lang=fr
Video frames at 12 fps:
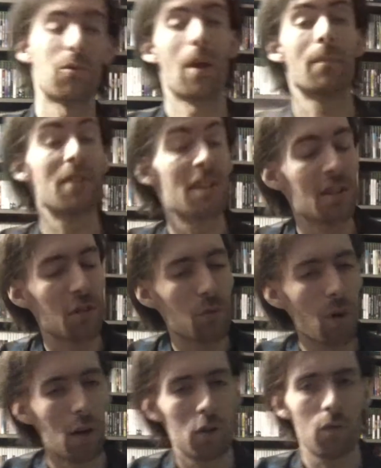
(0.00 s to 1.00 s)
pour la petite
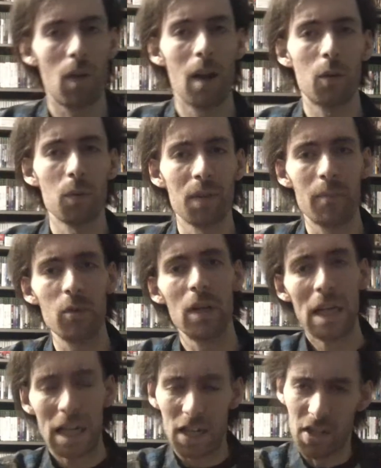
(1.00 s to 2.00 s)
histoire, je vous raconte un
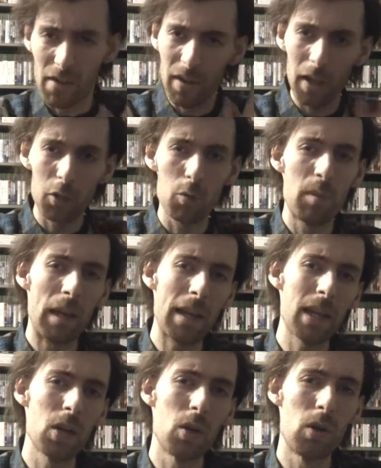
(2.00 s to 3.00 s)
peu, j'avais
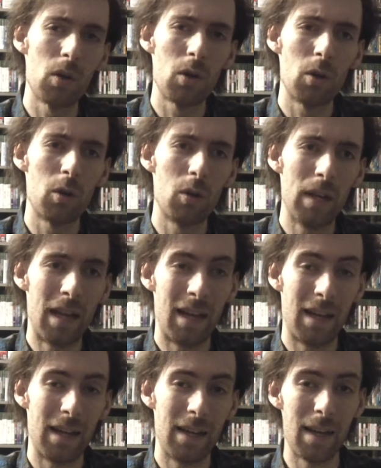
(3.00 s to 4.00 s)
récupéré
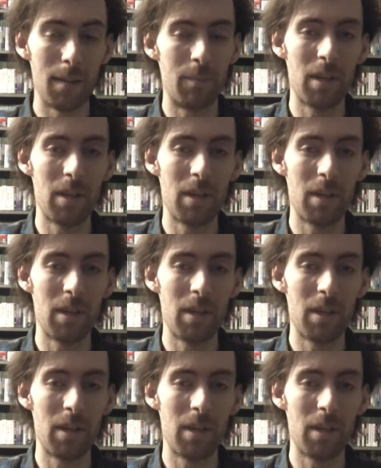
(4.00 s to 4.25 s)
la,